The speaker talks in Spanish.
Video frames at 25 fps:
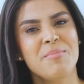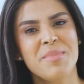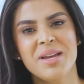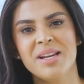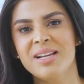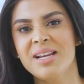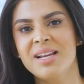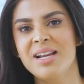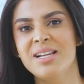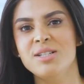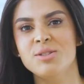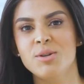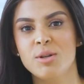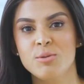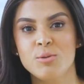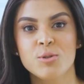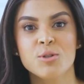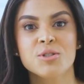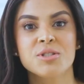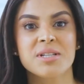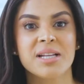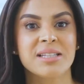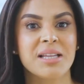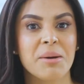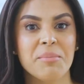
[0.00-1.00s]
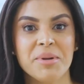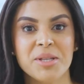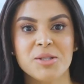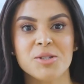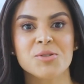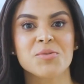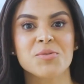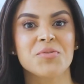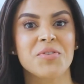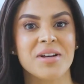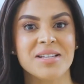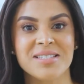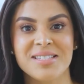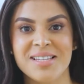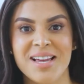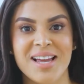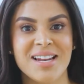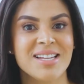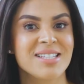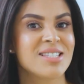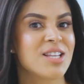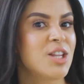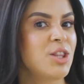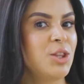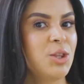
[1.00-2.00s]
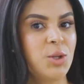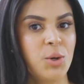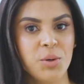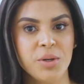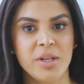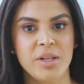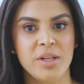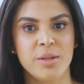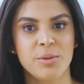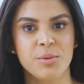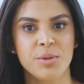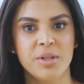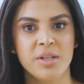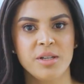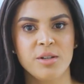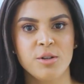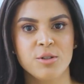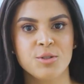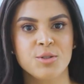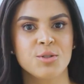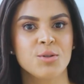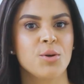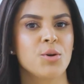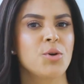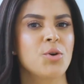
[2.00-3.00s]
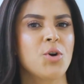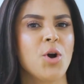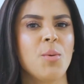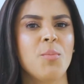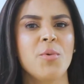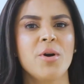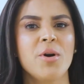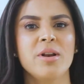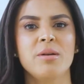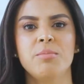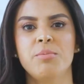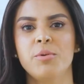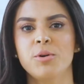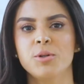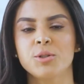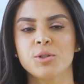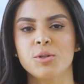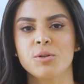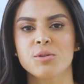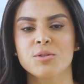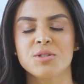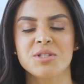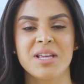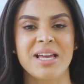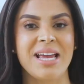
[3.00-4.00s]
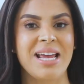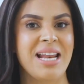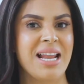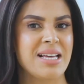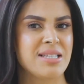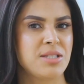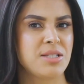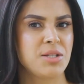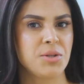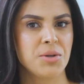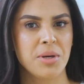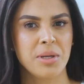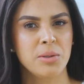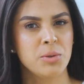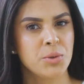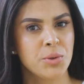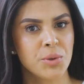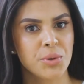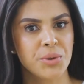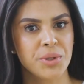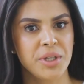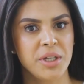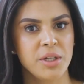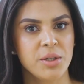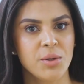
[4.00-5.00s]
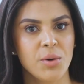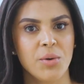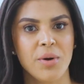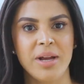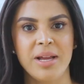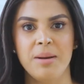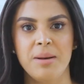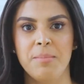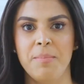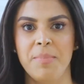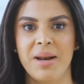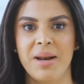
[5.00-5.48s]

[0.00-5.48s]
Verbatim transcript: También realizo algunos tratamientos faciales no quirúrgicos como el Botox, el ácido hialurónico, el